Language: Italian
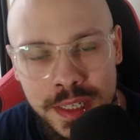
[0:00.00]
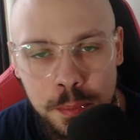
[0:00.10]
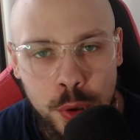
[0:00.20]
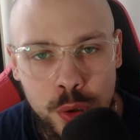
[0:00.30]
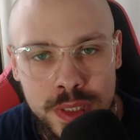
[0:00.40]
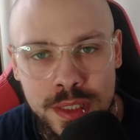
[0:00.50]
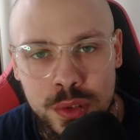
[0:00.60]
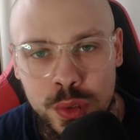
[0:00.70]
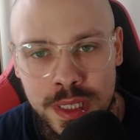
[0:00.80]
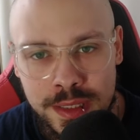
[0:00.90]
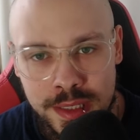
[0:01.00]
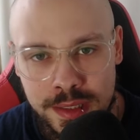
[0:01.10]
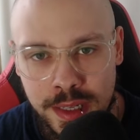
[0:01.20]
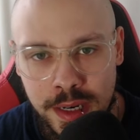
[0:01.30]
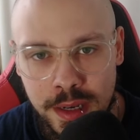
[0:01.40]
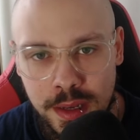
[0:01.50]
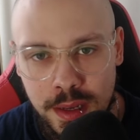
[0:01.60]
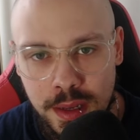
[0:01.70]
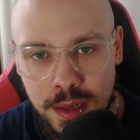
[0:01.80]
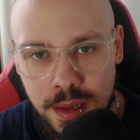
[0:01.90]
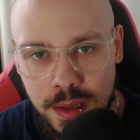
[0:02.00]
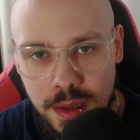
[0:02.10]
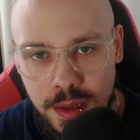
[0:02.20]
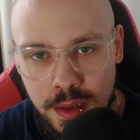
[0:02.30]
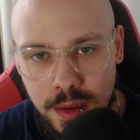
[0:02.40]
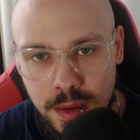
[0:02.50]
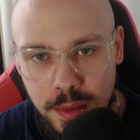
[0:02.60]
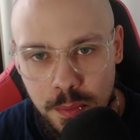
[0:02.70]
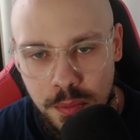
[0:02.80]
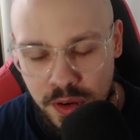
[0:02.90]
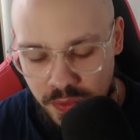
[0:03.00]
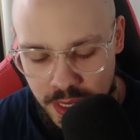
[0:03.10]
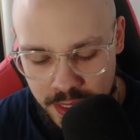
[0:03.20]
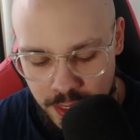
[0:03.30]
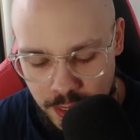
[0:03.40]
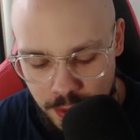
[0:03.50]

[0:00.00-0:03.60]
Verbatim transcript: poco senso di esistere per via della